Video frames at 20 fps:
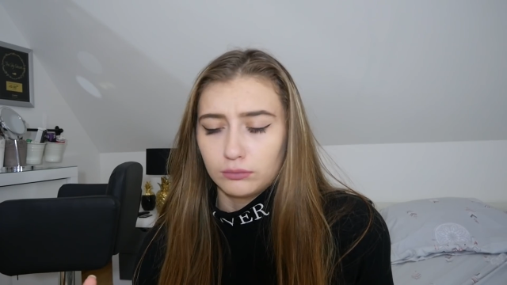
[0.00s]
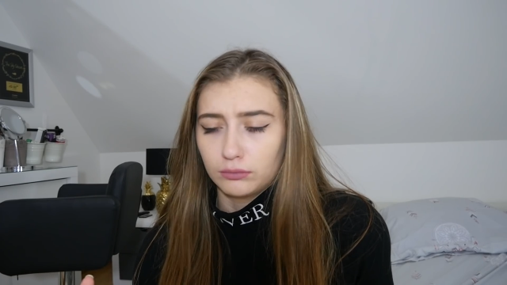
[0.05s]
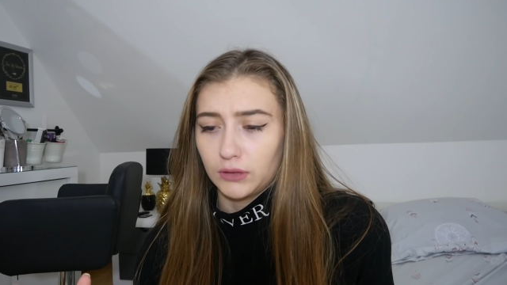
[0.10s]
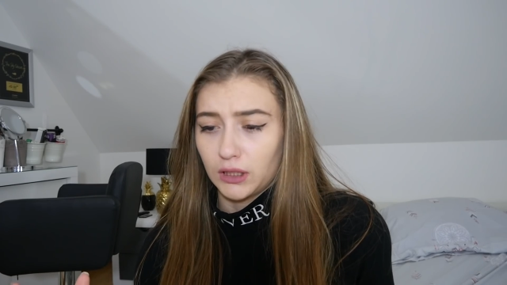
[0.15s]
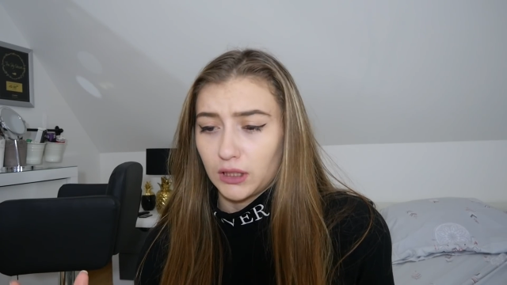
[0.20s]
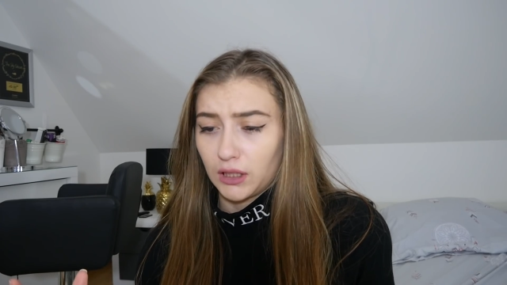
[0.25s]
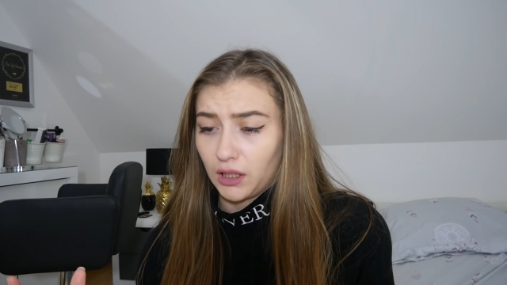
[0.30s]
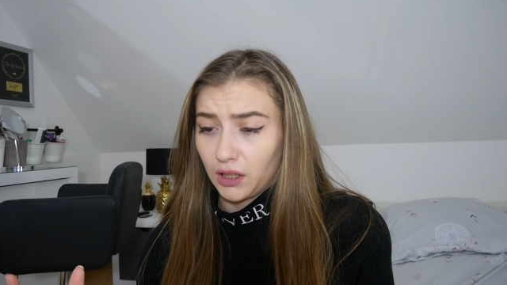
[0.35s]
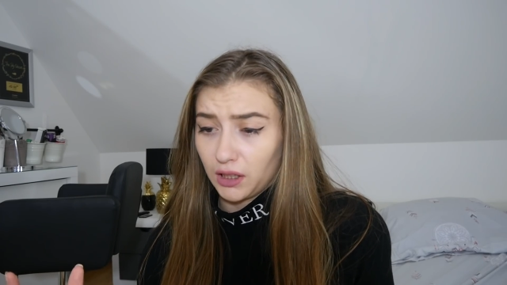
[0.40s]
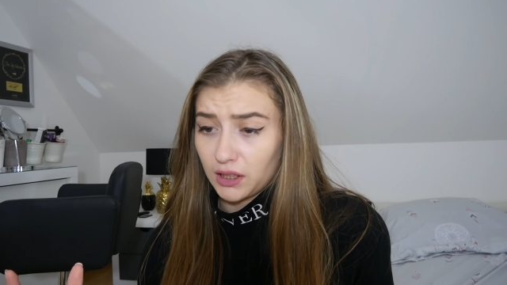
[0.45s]

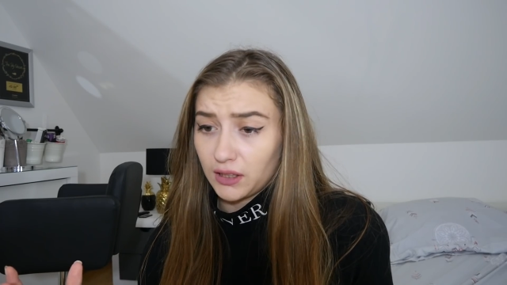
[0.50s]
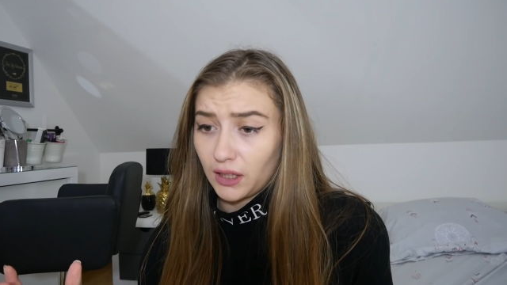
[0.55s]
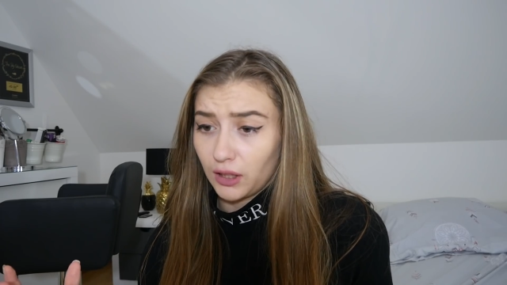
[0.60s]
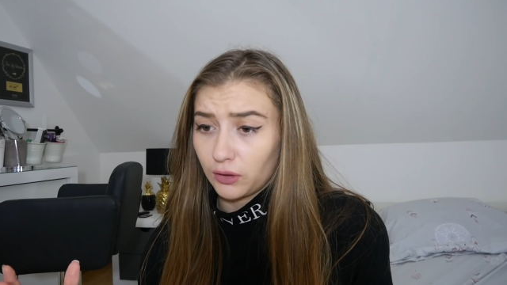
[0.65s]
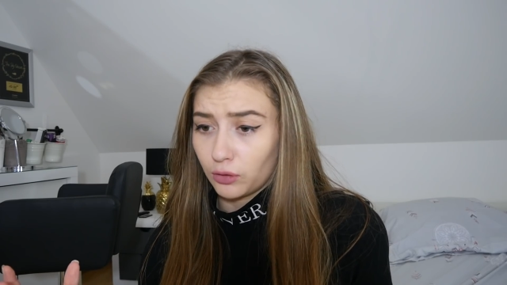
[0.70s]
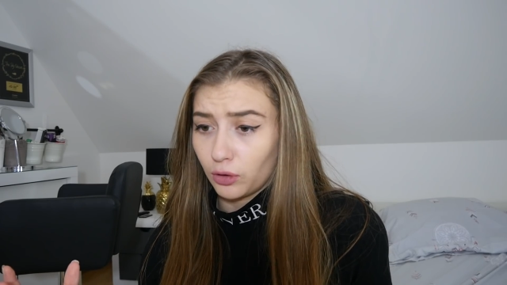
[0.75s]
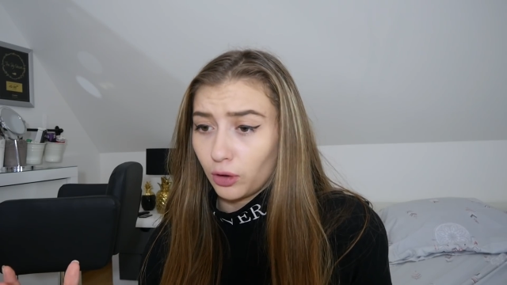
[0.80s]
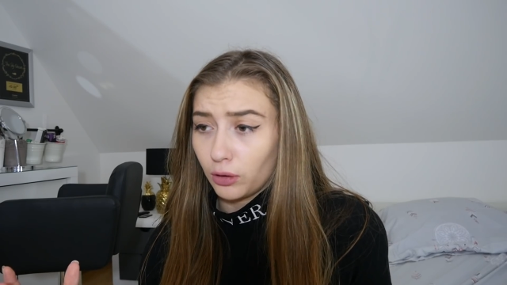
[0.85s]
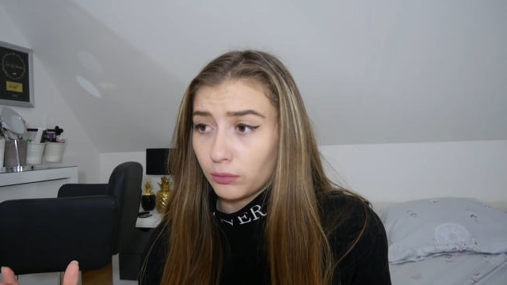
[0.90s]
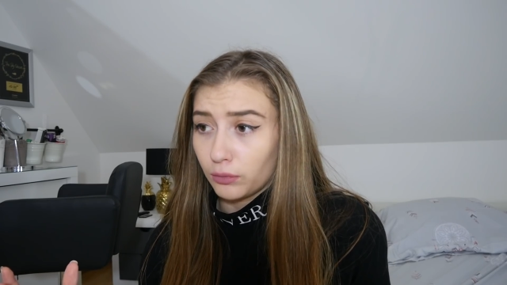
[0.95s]
les cris
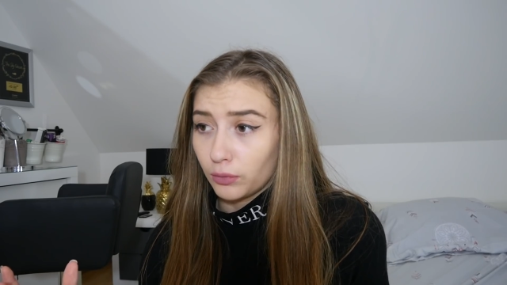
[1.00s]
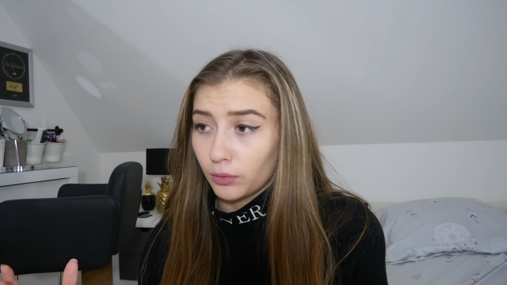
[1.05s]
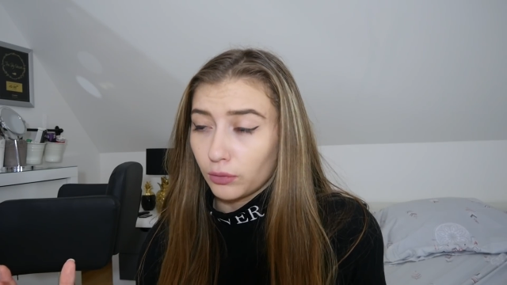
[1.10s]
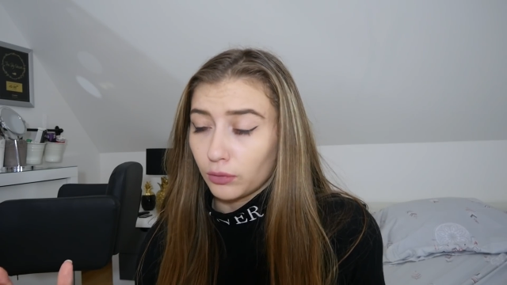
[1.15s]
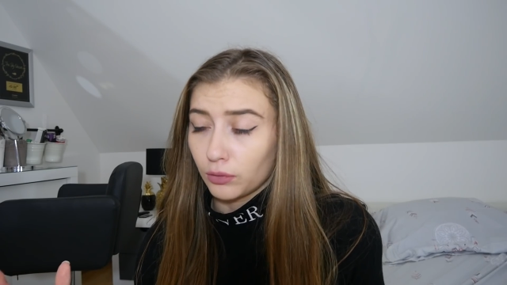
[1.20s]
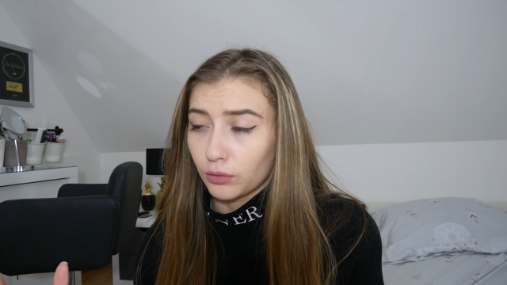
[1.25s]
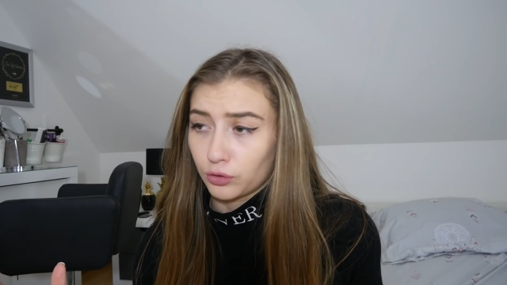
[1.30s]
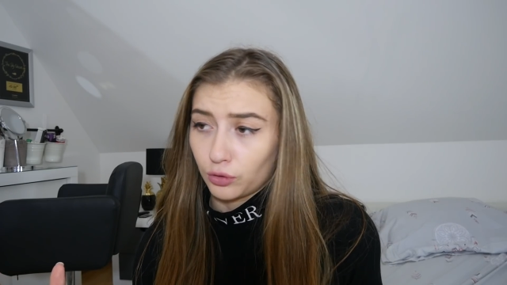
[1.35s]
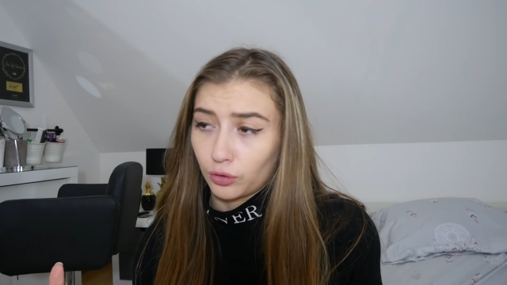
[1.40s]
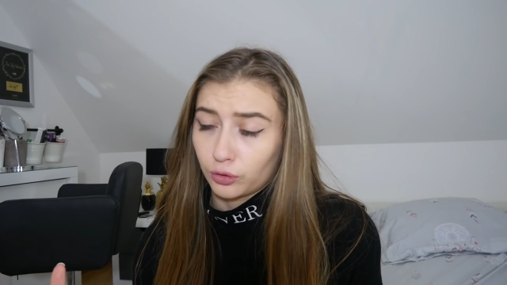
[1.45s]
d'un homme,
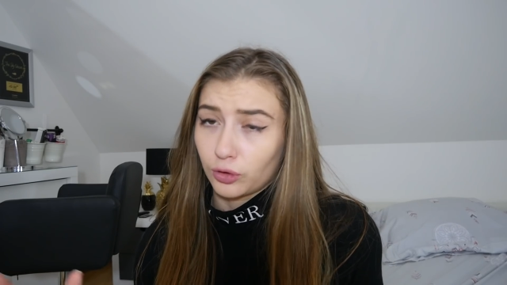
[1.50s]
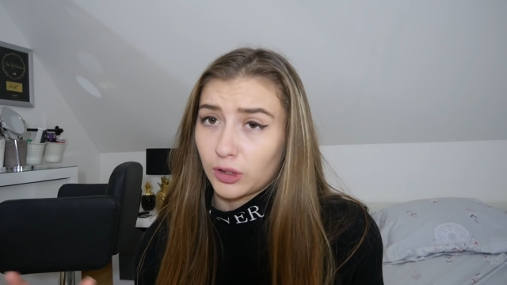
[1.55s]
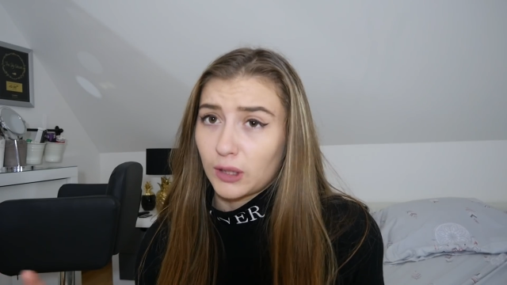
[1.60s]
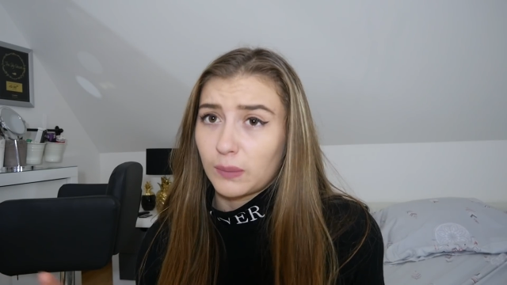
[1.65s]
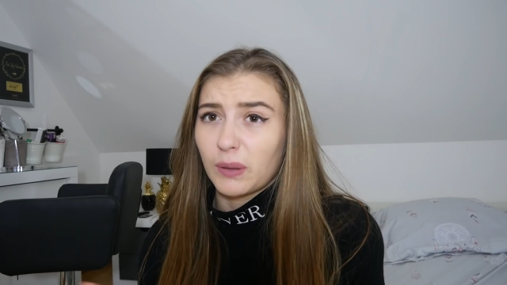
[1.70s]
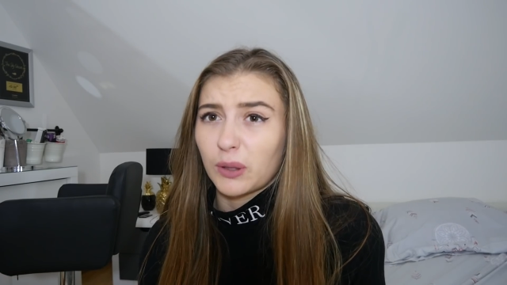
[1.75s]
euh, j'entendais